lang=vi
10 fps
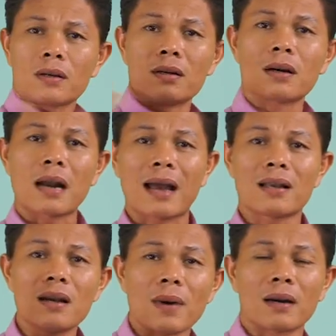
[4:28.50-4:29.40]
ngược lại
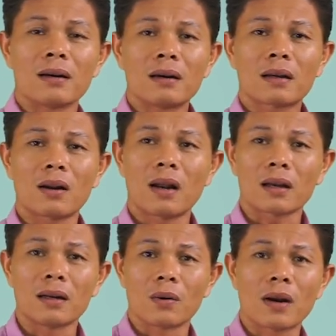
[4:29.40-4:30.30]
với mình cái đó là
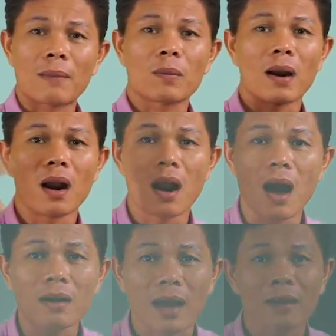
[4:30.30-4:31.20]
cái điều nó làm cho mình
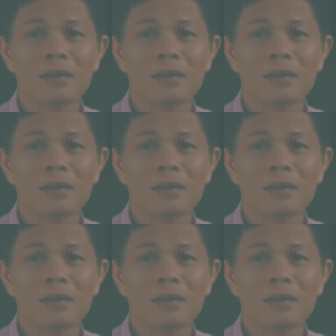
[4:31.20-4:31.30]
lớn lên